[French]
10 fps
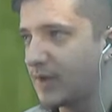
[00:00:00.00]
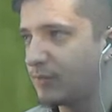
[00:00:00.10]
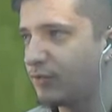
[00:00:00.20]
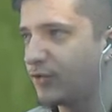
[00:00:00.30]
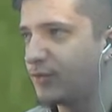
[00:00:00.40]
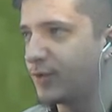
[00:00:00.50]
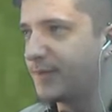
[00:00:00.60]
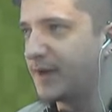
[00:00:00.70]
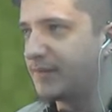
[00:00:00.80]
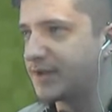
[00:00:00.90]
Pour une
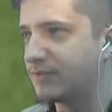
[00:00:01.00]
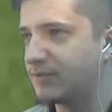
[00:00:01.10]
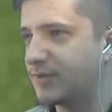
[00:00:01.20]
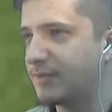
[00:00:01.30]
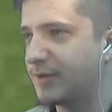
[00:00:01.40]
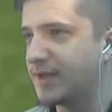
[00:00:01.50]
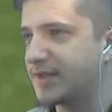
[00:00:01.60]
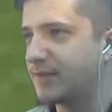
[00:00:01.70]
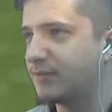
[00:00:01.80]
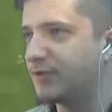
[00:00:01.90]
première version, il y a moyen de
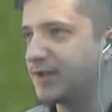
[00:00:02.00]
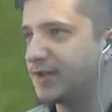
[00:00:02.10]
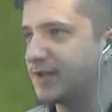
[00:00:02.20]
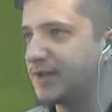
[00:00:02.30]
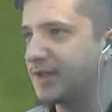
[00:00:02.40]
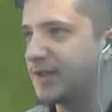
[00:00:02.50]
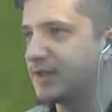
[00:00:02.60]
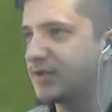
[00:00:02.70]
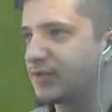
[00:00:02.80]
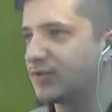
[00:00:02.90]
s'amuser.
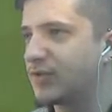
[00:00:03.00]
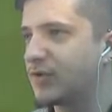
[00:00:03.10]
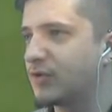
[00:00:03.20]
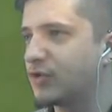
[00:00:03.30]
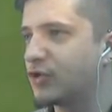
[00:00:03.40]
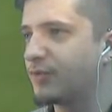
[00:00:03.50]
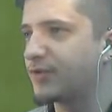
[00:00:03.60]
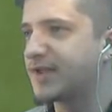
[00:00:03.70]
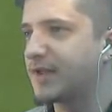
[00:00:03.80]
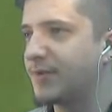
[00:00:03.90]
Surtout que je
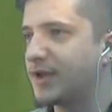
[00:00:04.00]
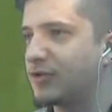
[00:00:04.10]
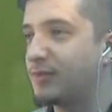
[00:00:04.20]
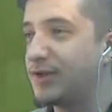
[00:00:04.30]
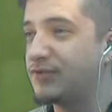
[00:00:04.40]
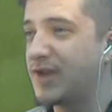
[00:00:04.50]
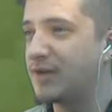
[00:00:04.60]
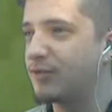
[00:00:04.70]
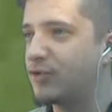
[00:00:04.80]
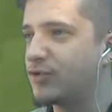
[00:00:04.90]
pense qu'il y a moyen de bidouiller un
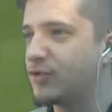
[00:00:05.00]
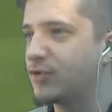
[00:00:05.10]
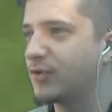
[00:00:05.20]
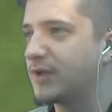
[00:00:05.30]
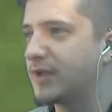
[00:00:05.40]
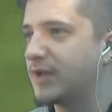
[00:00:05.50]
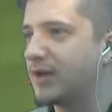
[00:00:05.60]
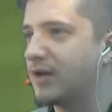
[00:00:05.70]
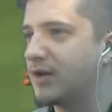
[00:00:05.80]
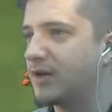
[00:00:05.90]
peu le jeu
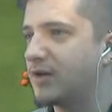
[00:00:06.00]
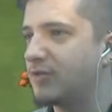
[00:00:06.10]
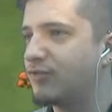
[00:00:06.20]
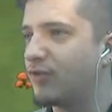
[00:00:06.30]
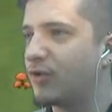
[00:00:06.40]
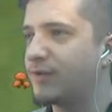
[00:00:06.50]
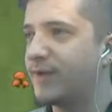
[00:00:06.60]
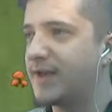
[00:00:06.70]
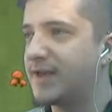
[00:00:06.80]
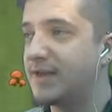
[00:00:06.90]
euh, pour
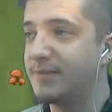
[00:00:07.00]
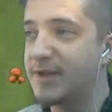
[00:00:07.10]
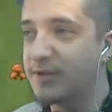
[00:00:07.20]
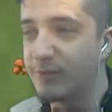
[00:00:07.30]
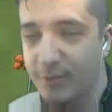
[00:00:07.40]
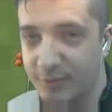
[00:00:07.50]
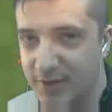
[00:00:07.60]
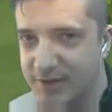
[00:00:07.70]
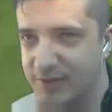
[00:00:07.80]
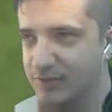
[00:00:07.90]
enlever les limites de
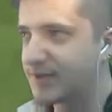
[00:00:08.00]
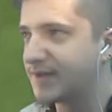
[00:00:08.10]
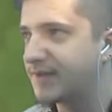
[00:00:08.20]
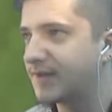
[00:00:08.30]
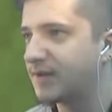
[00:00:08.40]
population, etc.